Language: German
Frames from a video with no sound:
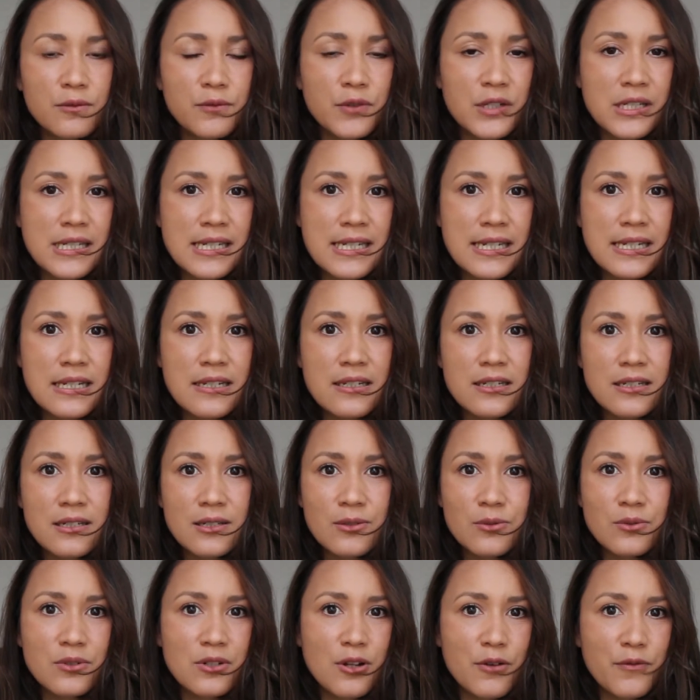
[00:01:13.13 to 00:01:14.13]
von Zielen
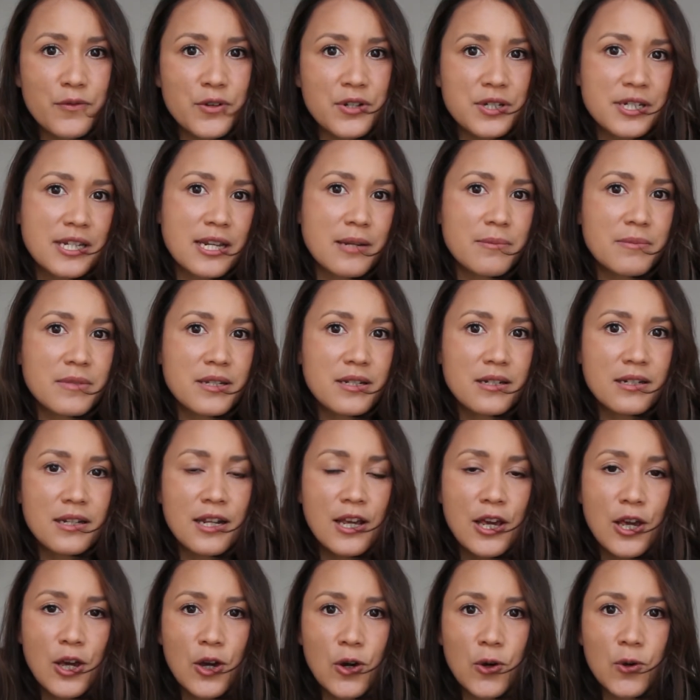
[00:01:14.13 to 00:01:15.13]
und auch von Terminen
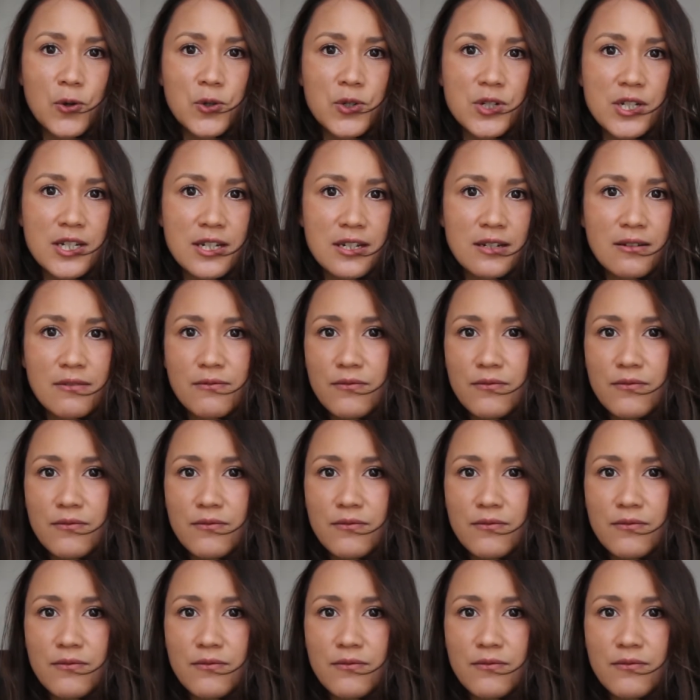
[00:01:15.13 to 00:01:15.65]
und